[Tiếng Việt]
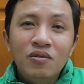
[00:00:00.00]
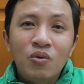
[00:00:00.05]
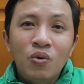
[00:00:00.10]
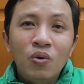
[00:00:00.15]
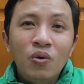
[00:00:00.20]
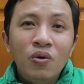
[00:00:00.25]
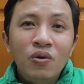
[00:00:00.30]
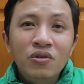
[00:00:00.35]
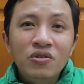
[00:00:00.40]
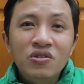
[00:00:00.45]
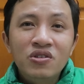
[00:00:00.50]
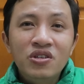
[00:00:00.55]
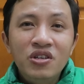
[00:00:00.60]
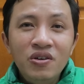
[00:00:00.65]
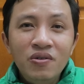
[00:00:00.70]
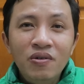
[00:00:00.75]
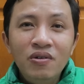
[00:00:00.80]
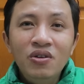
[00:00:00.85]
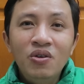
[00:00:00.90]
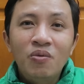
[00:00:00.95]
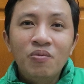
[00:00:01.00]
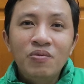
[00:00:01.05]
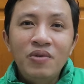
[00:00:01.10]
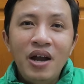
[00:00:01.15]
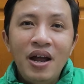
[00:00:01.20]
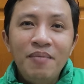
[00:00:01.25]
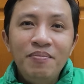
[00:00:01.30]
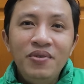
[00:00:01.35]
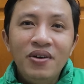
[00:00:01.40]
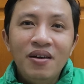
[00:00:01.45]
của siêu ứng dụng
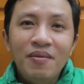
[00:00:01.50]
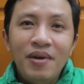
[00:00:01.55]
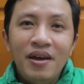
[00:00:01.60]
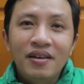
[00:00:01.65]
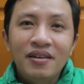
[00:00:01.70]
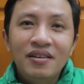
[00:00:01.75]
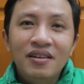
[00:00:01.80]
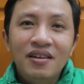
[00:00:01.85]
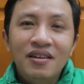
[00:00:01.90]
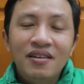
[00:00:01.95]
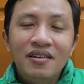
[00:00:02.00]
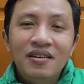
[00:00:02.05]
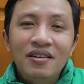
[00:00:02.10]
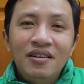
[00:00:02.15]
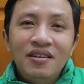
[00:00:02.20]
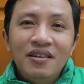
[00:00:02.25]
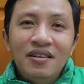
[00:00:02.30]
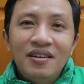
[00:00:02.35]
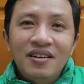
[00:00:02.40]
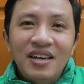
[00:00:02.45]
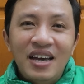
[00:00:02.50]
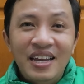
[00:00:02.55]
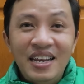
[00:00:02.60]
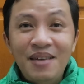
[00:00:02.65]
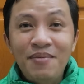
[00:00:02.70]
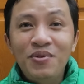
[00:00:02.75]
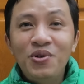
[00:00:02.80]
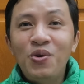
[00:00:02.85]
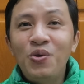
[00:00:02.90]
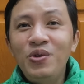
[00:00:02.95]
Grab cho các bạn. Anh
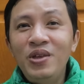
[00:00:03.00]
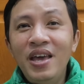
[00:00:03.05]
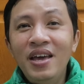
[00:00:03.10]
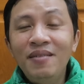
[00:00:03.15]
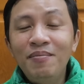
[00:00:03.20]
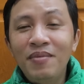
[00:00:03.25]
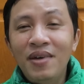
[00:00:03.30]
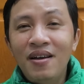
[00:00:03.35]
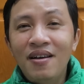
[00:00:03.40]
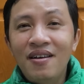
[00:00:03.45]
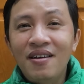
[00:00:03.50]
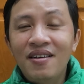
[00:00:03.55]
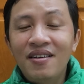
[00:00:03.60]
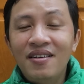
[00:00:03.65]
em Gojek mà